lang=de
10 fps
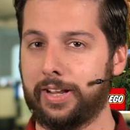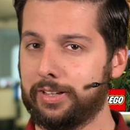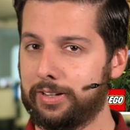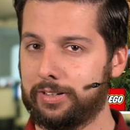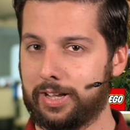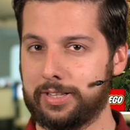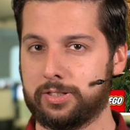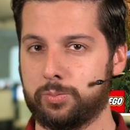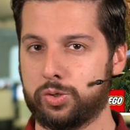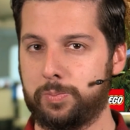Weitere
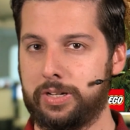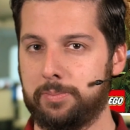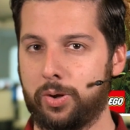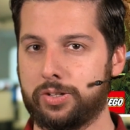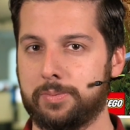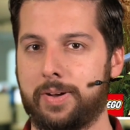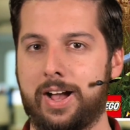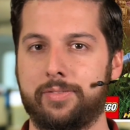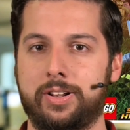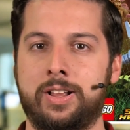Details zum Spiel möchte
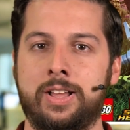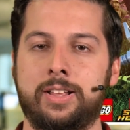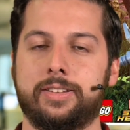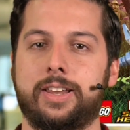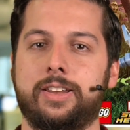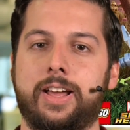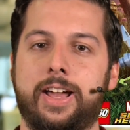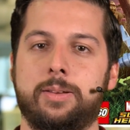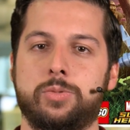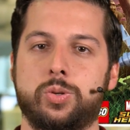Marvel dann in
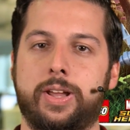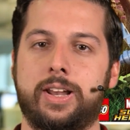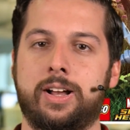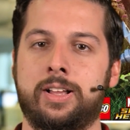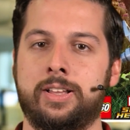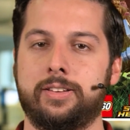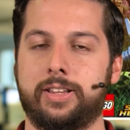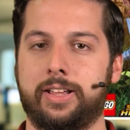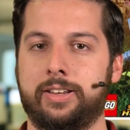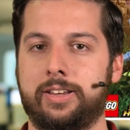einem Trailer,
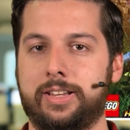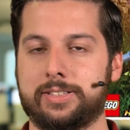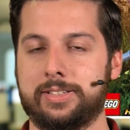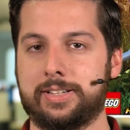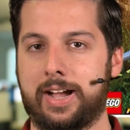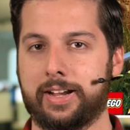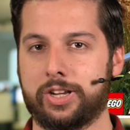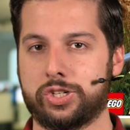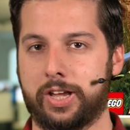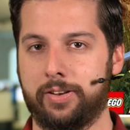der in den nächsten Tagen
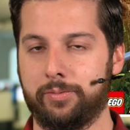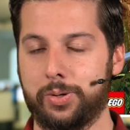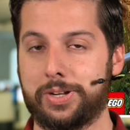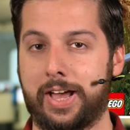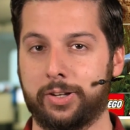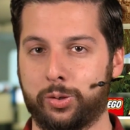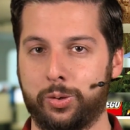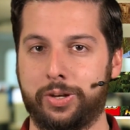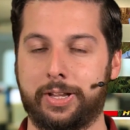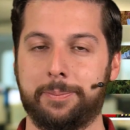erscheinen wird,
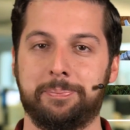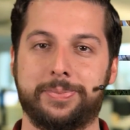ankündigen.